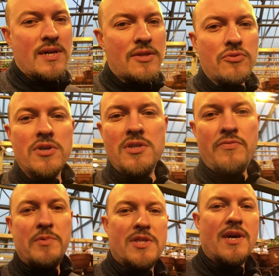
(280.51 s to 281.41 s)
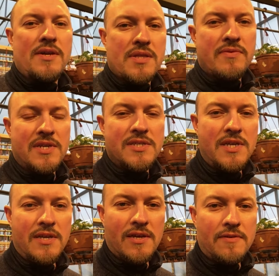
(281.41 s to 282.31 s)
которая не впитается в
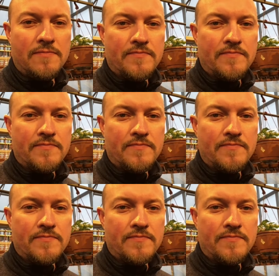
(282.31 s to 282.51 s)
растение?